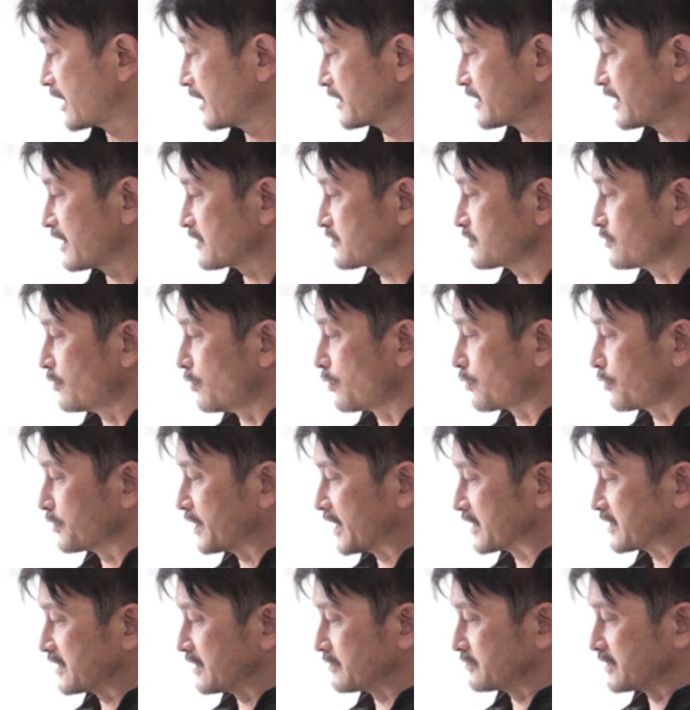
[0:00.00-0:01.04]
ず
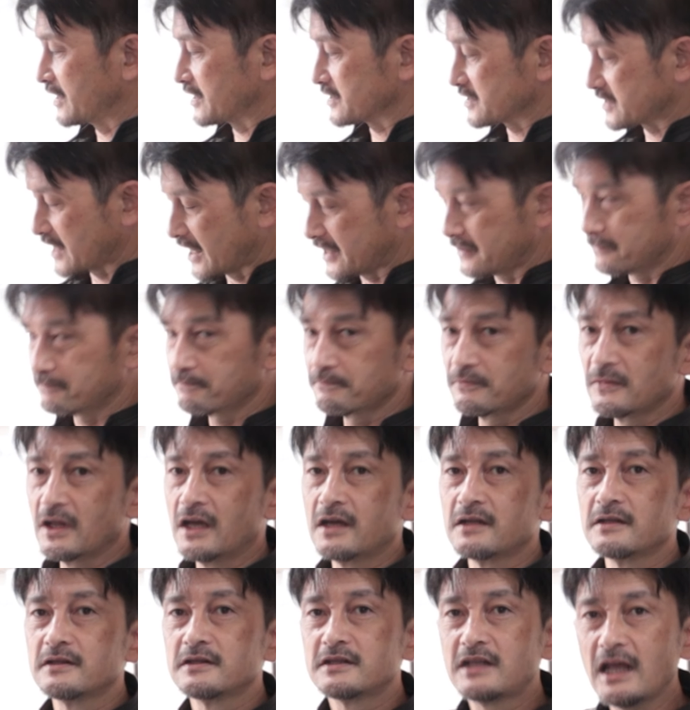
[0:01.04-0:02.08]
行ってください。
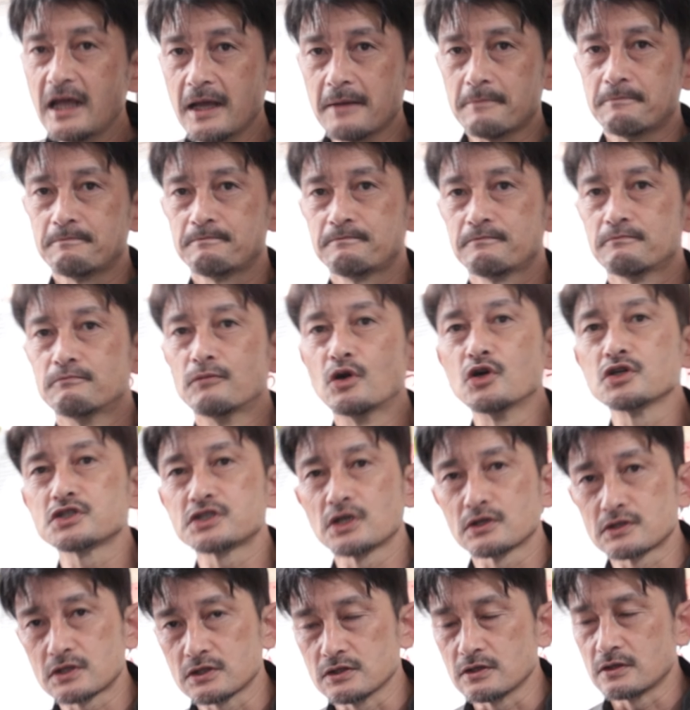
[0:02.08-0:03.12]
で、もう
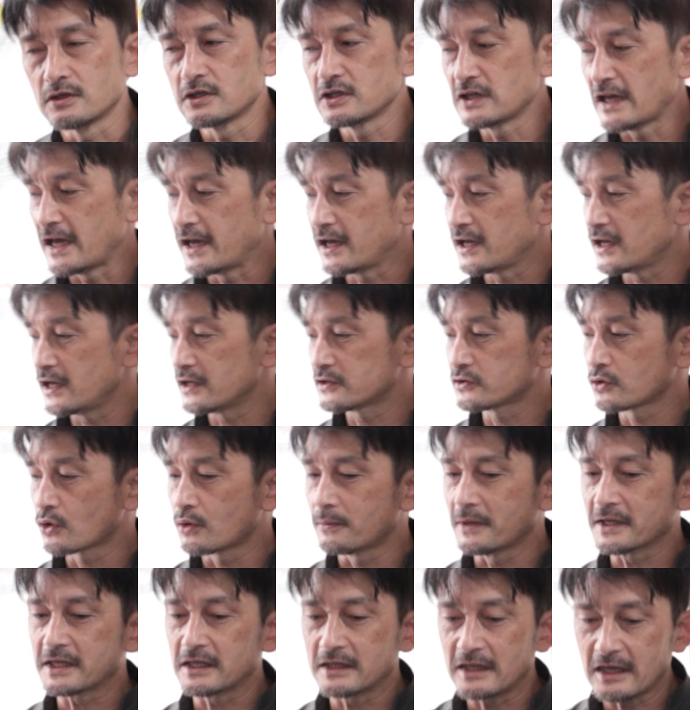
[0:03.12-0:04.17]
一つ、そ
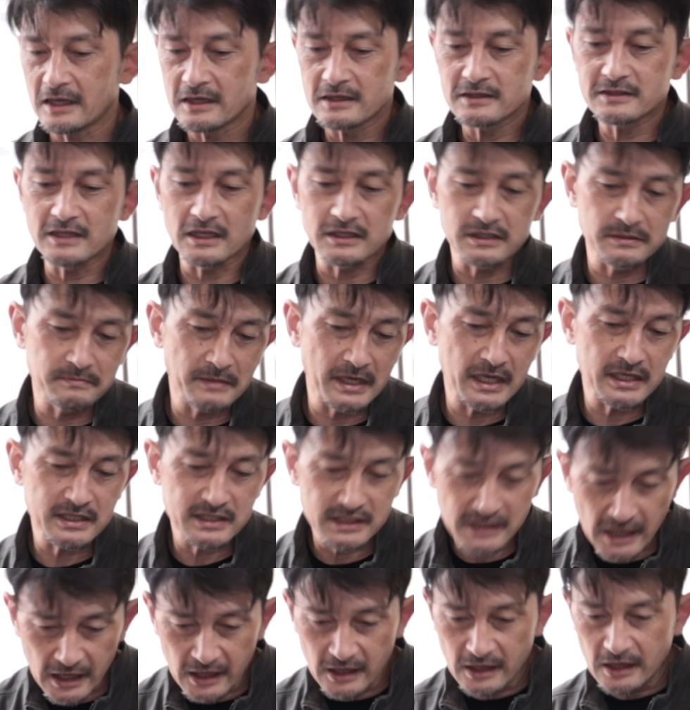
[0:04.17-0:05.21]
こまでね、説明
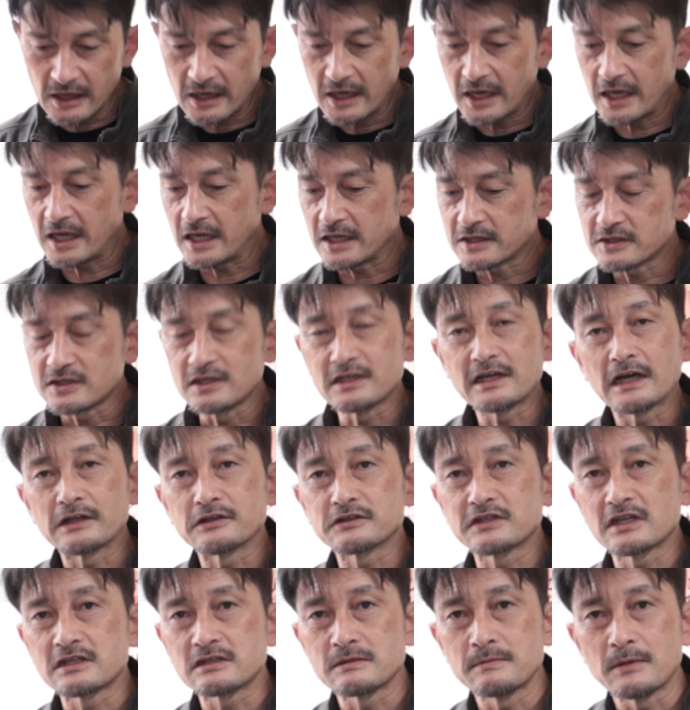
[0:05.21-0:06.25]
して、追加
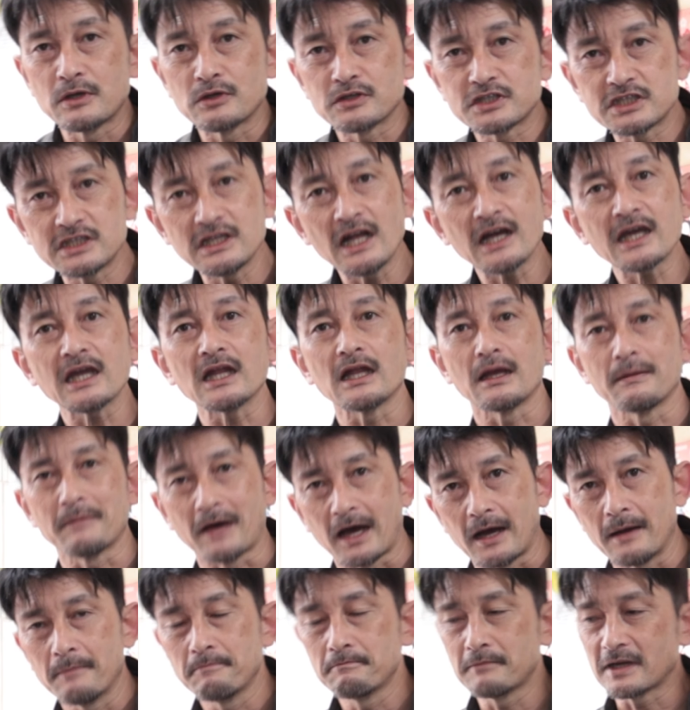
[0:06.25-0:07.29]
の説明をしなけれ
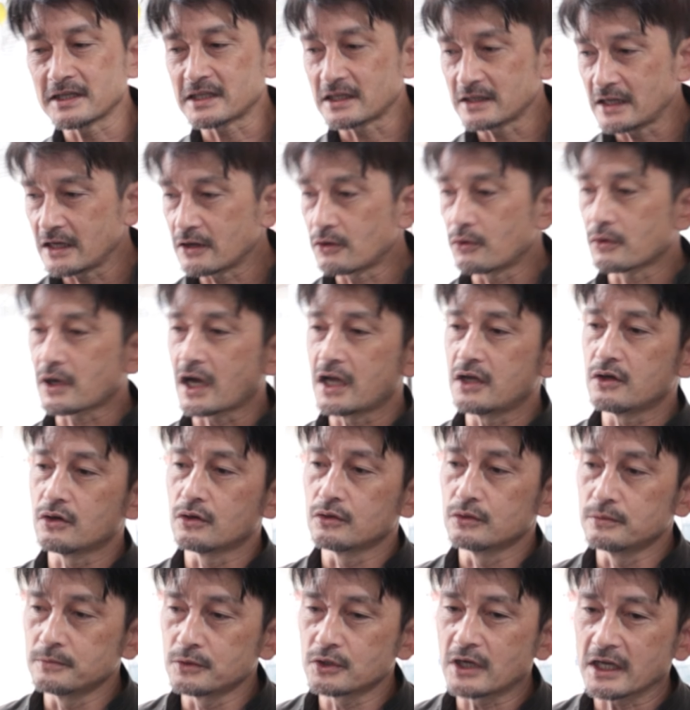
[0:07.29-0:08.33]
ば、またね、誤解
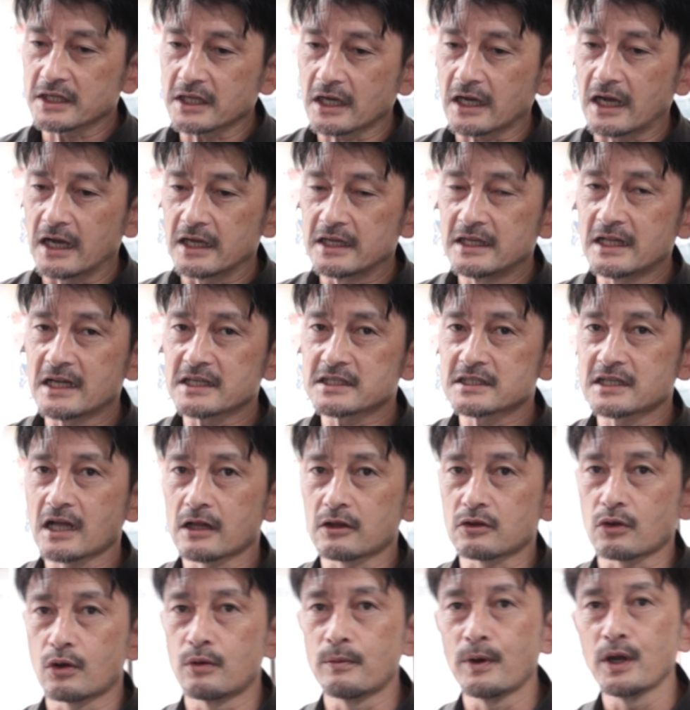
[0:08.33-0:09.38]
を生む方がいらっ
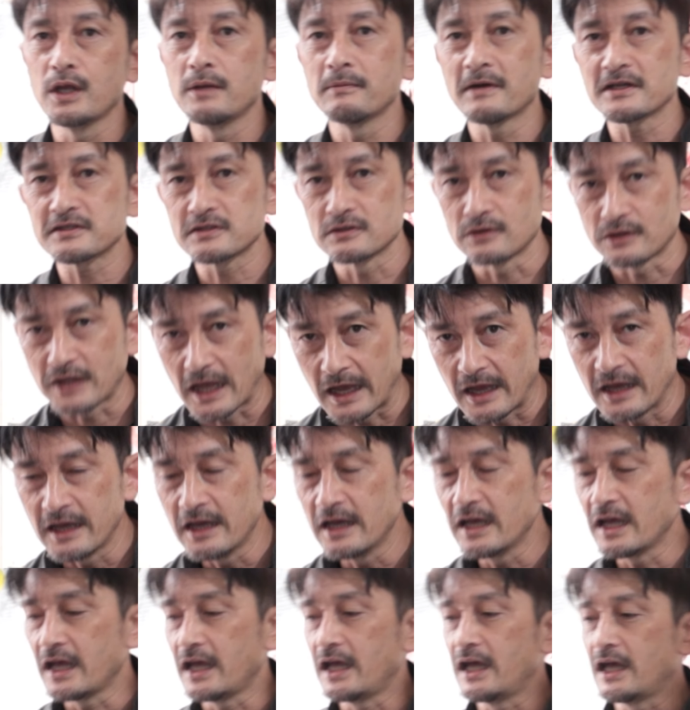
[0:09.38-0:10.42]
しゃると思いますので、
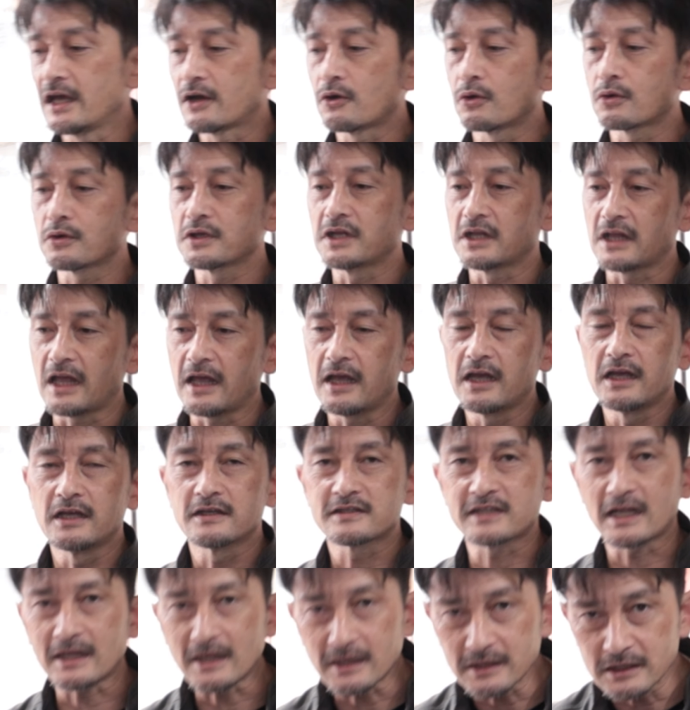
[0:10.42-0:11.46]
ここでね、
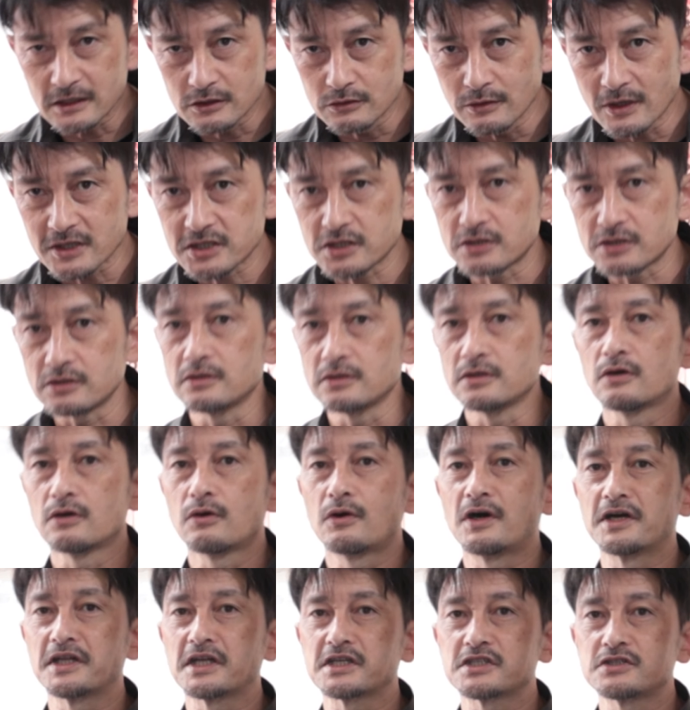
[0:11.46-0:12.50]
さらに詳しく
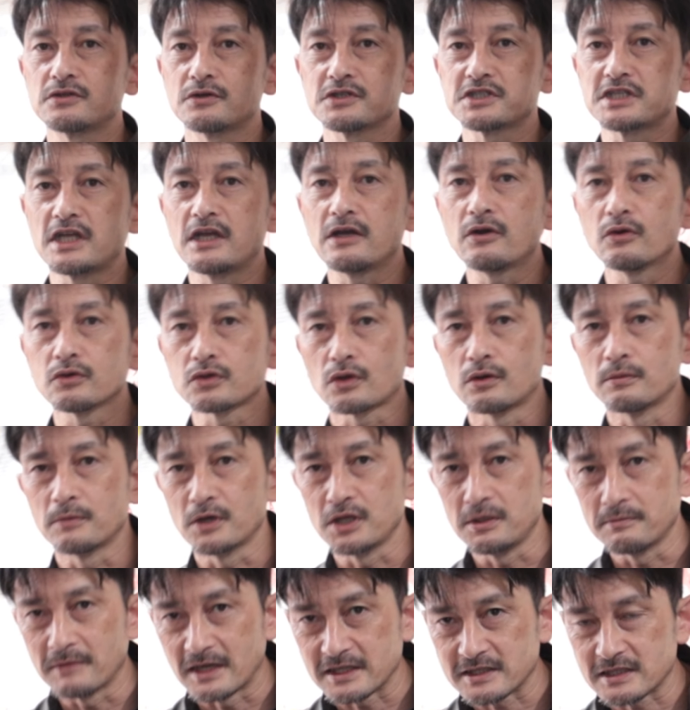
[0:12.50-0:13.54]
お話をしていこうと思
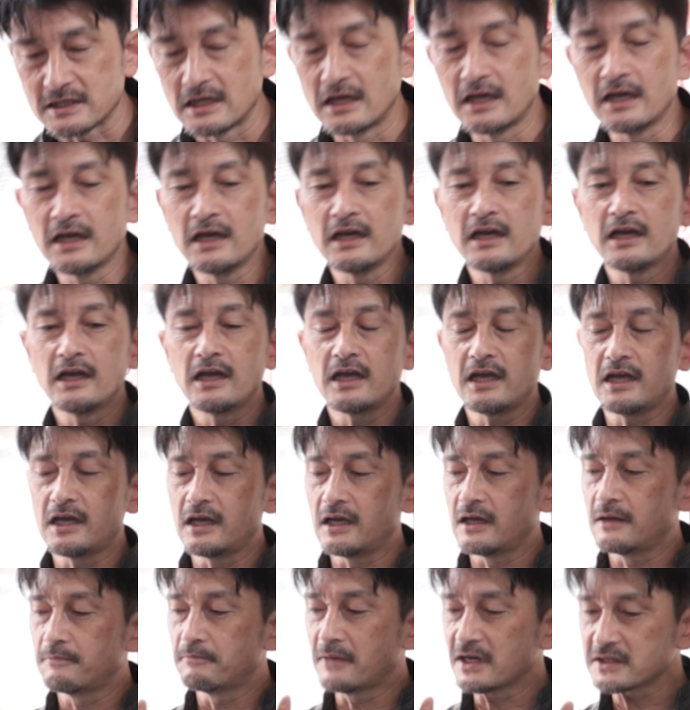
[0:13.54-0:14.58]
います。
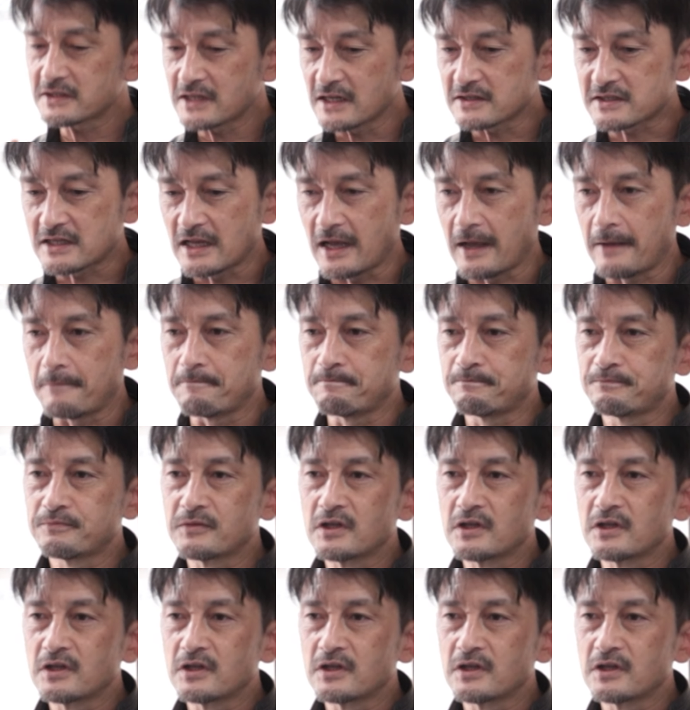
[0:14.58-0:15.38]
まずですね、